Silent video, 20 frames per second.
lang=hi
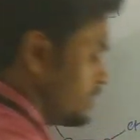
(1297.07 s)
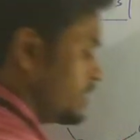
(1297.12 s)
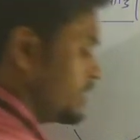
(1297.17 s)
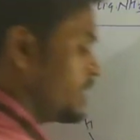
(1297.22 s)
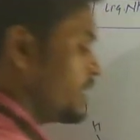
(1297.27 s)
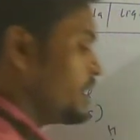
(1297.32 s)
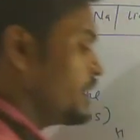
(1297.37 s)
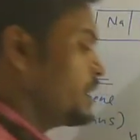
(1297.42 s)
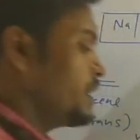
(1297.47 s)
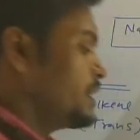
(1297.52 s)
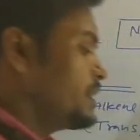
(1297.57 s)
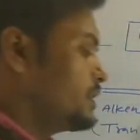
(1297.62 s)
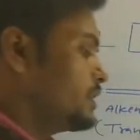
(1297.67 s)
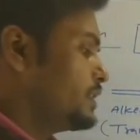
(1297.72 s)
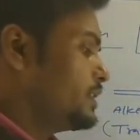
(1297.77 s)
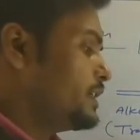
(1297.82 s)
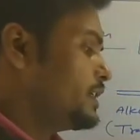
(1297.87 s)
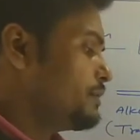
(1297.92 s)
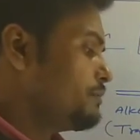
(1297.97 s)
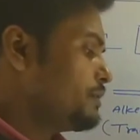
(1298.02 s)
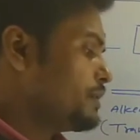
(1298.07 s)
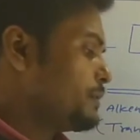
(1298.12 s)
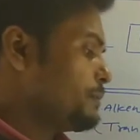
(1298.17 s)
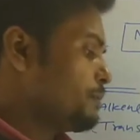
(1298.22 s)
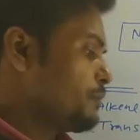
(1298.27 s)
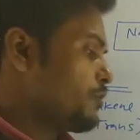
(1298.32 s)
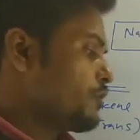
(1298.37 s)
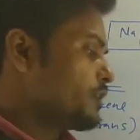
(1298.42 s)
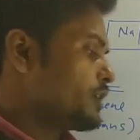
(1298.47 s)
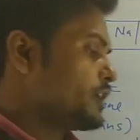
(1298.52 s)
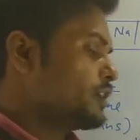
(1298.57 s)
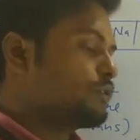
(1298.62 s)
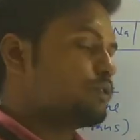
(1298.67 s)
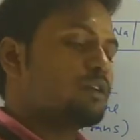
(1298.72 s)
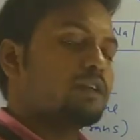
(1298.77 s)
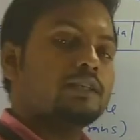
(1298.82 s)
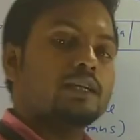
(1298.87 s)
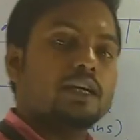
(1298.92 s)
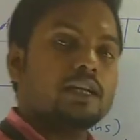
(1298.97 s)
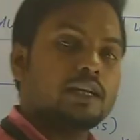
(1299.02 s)
ठीक है तो ये भी इम्पोर्टेंट
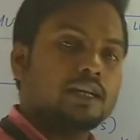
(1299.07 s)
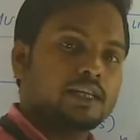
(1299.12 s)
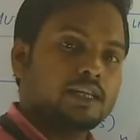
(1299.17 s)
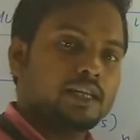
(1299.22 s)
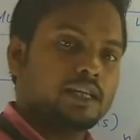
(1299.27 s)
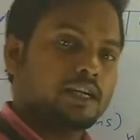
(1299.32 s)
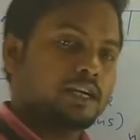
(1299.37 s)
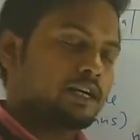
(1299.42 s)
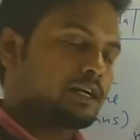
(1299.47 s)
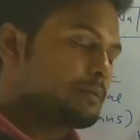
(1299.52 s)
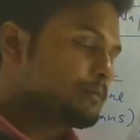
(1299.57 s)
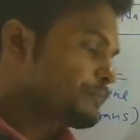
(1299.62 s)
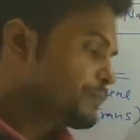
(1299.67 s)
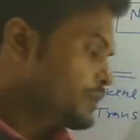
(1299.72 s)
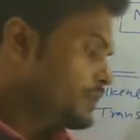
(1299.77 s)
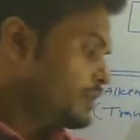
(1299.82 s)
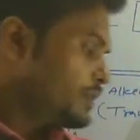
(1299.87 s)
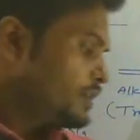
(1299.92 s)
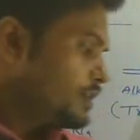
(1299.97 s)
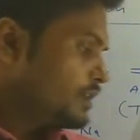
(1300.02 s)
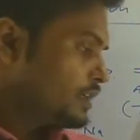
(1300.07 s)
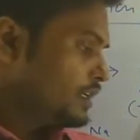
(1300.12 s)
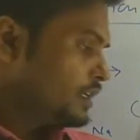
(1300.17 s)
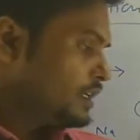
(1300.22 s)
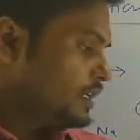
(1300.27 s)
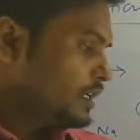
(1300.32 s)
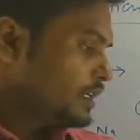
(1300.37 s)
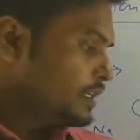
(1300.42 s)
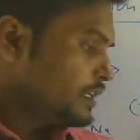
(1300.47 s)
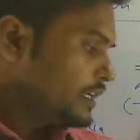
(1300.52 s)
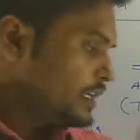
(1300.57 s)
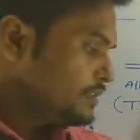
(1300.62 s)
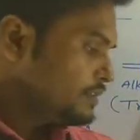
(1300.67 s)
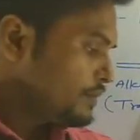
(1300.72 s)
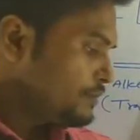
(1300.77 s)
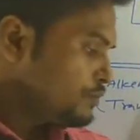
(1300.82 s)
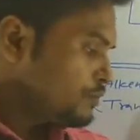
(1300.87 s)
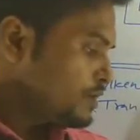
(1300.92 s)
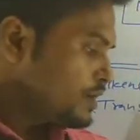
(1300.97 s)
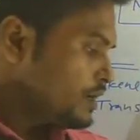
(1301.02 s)
थोड़ा ध्यान रखिएगा कि ये
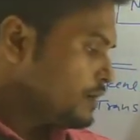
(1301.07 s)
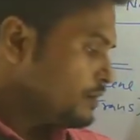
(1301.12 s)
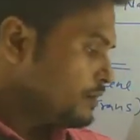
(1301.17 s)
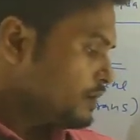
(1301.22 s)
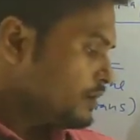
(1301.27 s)
जब हुआ